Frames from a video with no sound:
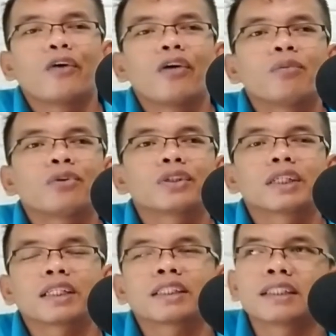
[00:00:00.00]
gua mau
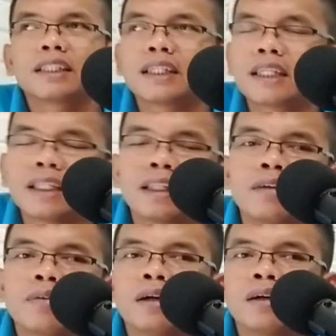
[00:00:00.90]
share sedikit nih
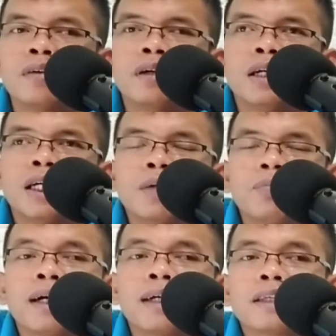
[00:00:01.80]

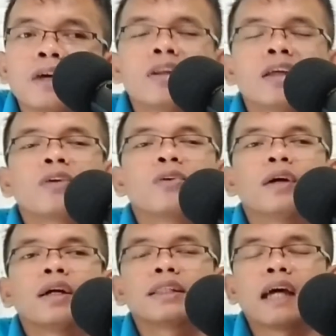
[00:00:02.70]
pengetahuan yang
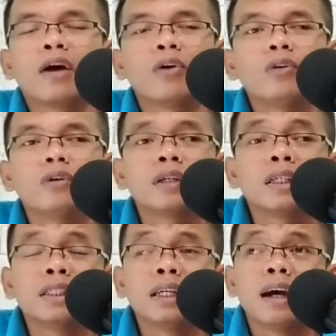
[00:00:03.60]
gue tahu
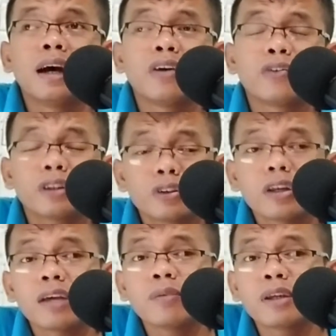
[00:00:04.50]
fitur
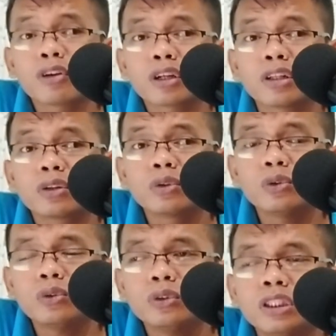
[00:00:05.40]
e-mirror itu
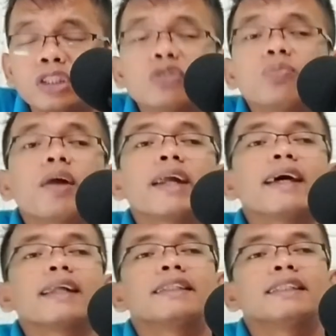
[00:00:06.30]
disuplai
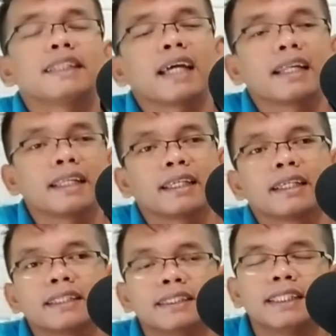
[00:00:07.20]
dari Cina
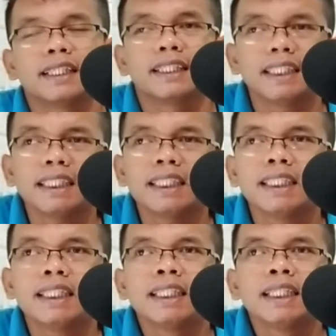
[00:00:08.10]
jadi
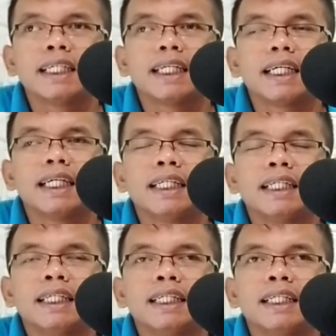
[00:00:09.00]

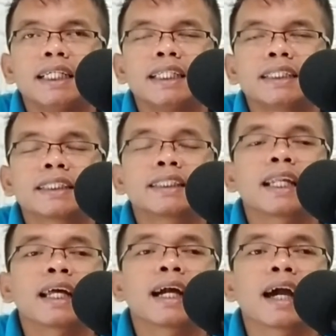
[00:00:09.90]
uh,
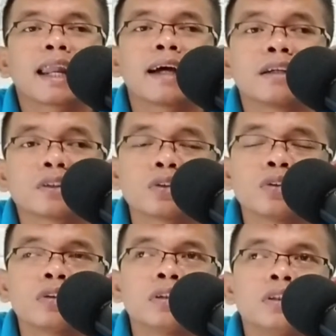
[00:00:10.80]
secara nggak
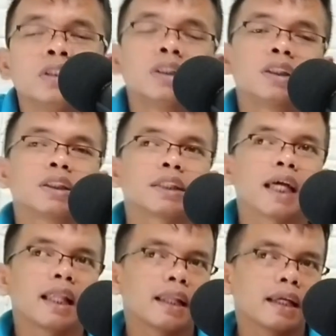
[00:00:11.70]
langsung
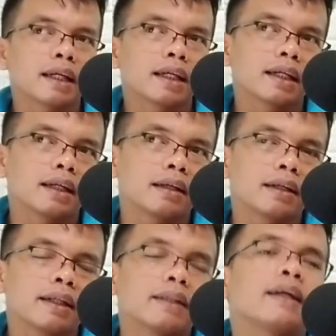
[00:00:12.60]
saling
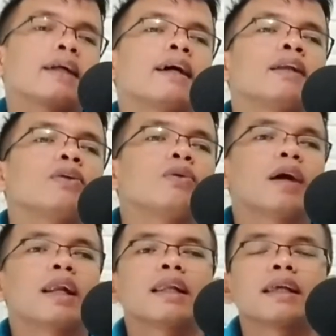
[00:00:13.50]

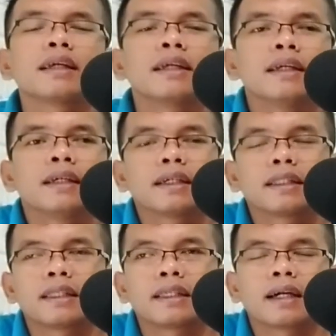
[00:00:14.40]
ketergantungan nih
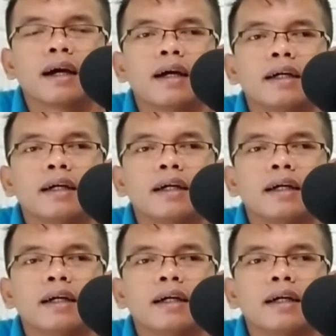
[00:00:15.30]
ketika